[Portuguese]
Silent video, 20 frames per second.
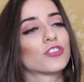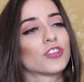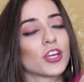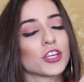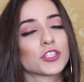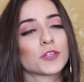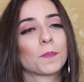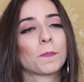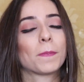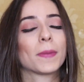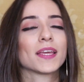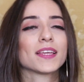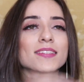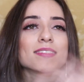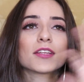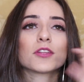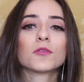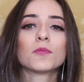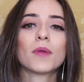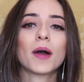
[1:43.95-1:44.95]
Gente,
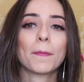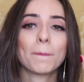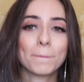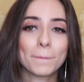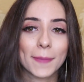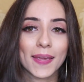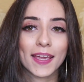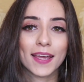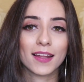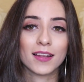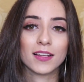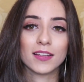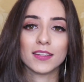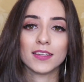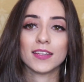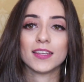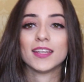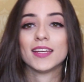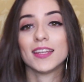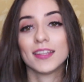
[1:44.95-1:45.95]
pensa numa
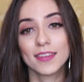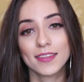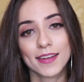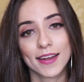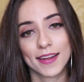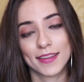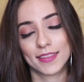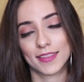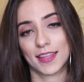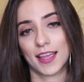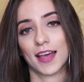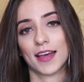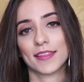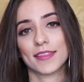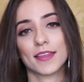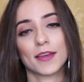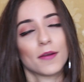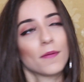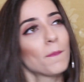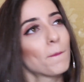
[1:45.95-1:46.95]
pele
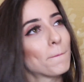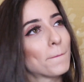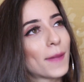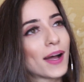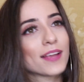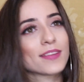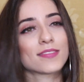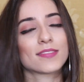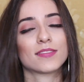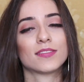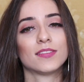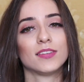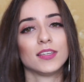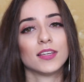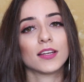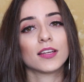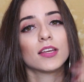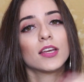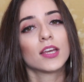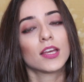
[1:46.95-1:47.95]
hidratada,
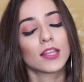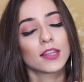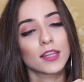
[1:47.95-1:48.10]
macia,